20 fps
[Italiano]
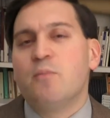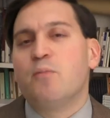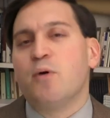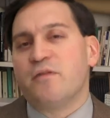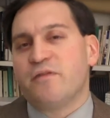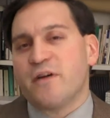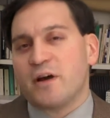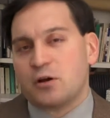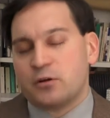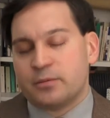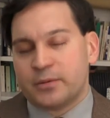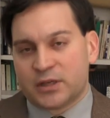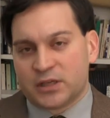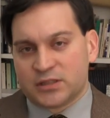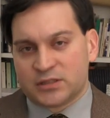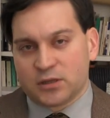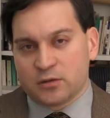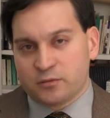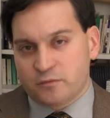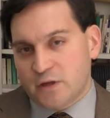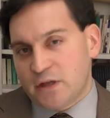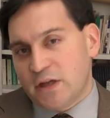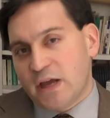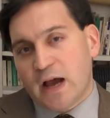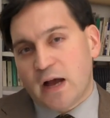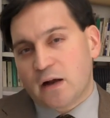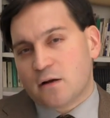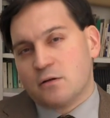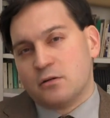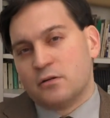puoi farlo perché sei un
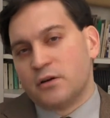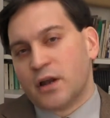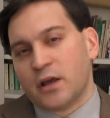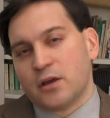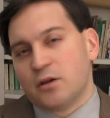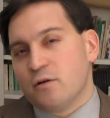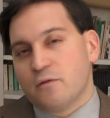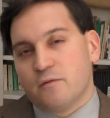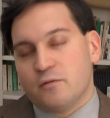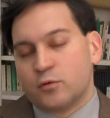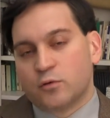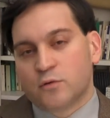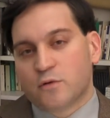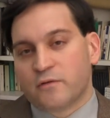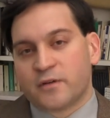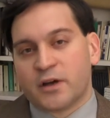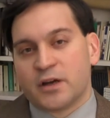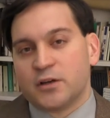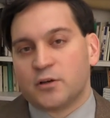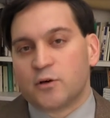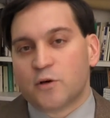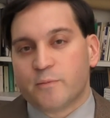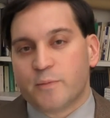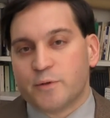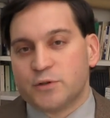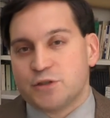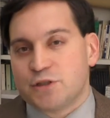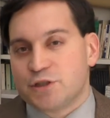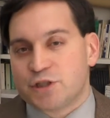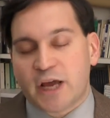vigliacco, ora io ho voluto fare il
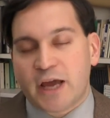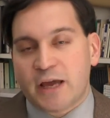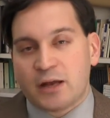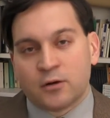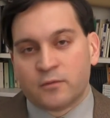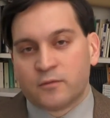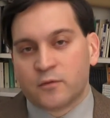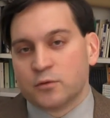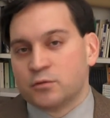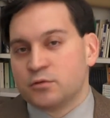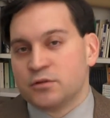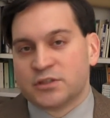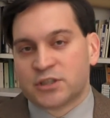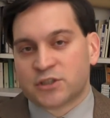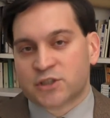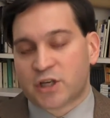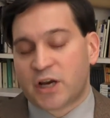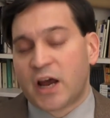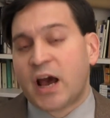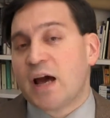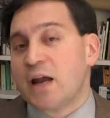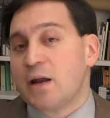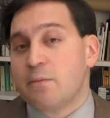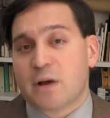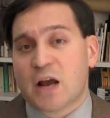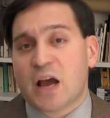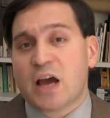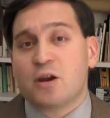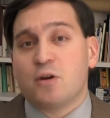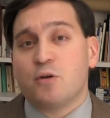colpo di scena, ho voluto esagerare,
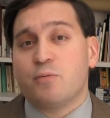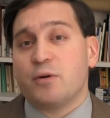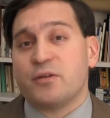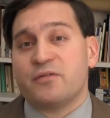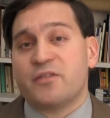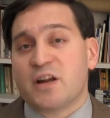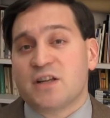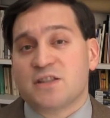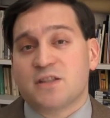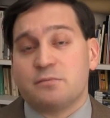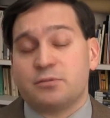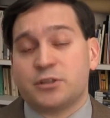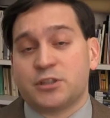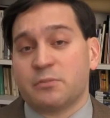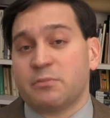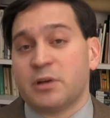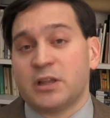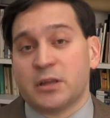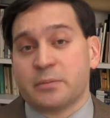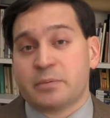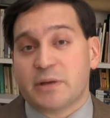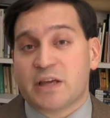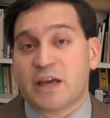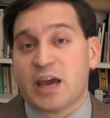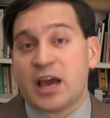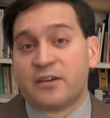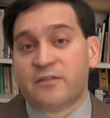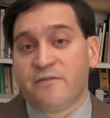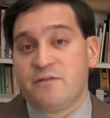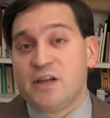magari lo puoi fare semplicemente
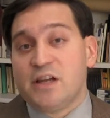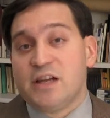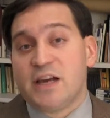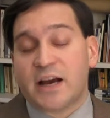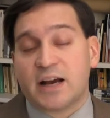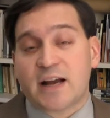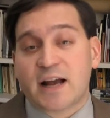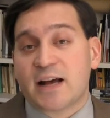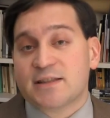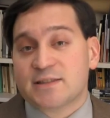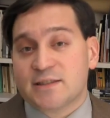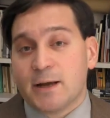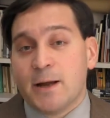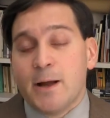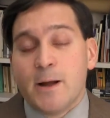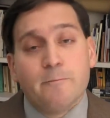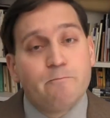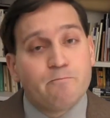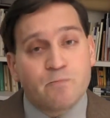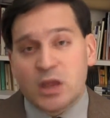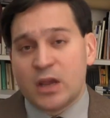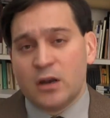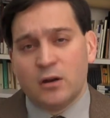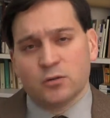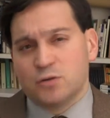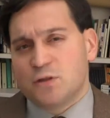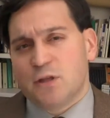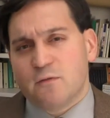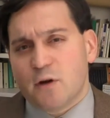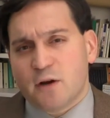perché hai figli a casa e
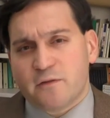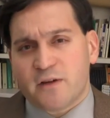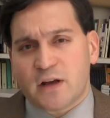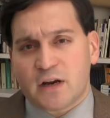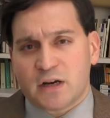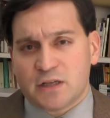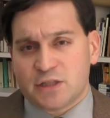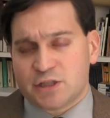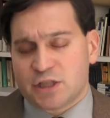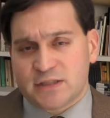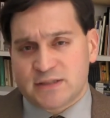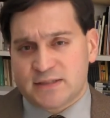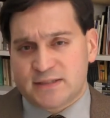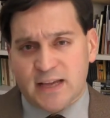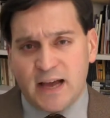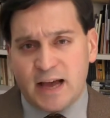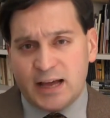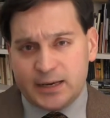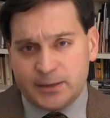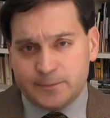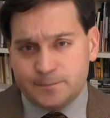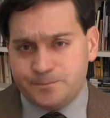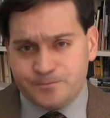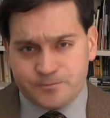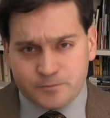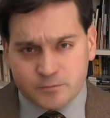non ti vuoi far licenziare,